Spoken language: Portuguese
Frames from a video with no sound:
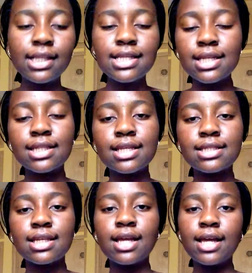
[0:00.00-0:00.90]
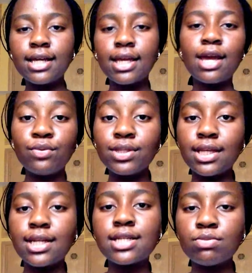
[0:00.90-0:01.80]
de certeza que é um
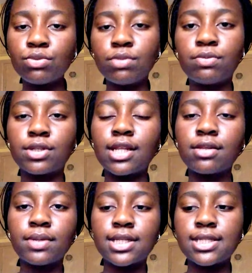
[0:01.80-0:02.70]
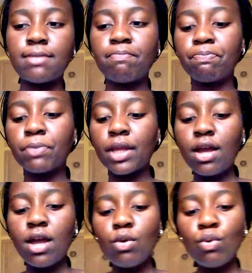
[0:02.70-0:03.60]
interesse muito importante para si.
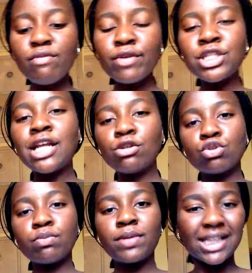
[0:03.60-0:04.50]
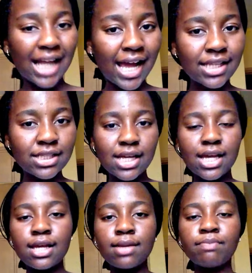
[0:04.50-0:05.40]
O Evangelho Super Light
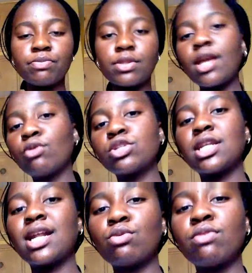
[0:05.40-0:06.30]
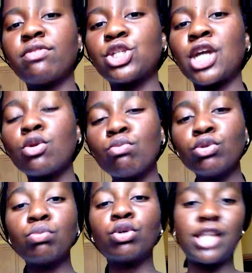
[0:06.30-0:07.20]
um, é considerado um evangelho
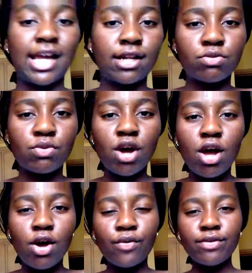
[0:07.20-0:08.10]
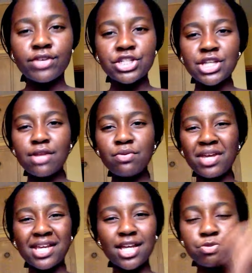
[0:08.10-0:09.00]
muito moderno. Um evangelho
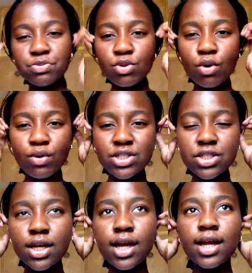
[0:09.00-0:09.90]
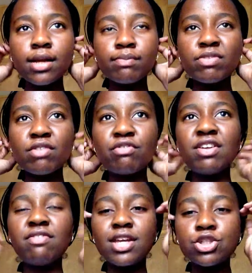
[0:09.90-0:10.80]
em que as pessoas um,
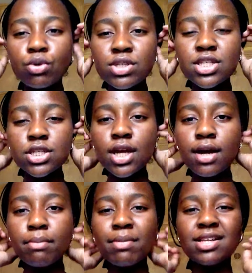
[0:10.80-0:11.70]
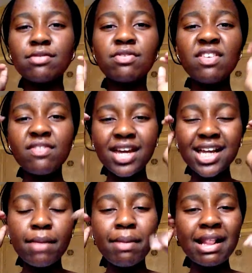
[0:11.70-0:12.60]
vivem as coisas, mas vivem
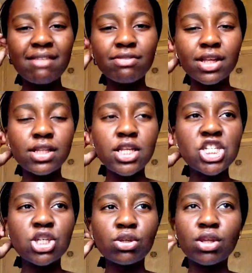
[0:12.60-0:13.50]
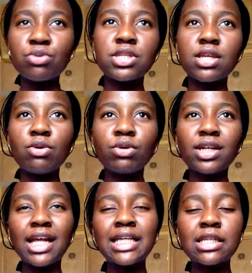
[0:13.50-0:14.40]
aquela palavra que diz que o Senhor
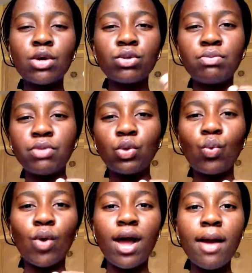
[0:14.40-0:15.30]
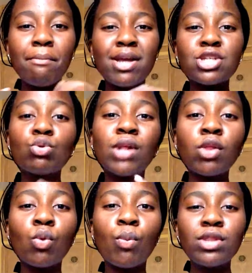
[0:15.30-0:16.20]
cresça e eu diminua, mas do
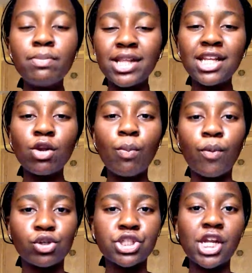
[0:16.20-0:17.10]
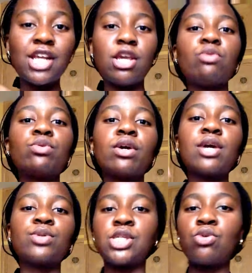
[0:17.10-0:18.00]
lado de maneira oposta, que o,
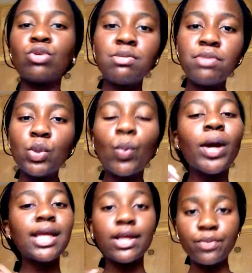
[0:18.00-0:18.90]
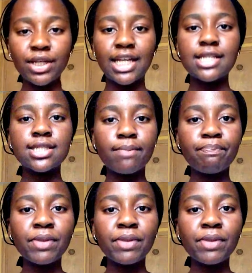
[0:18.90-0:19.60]
o Senhor diminua e eu cresça.